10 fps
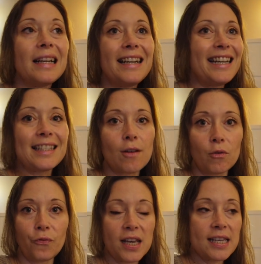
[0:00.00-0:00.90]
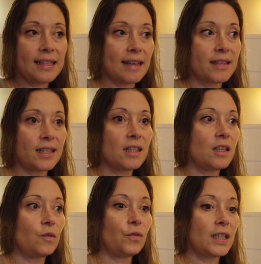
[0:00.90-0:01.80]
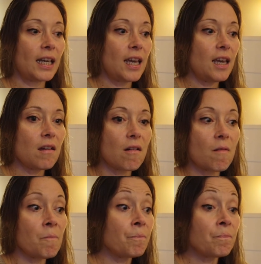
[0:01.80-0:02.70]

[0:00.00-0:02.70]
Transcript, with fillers: les enlever, ça signifierait euh,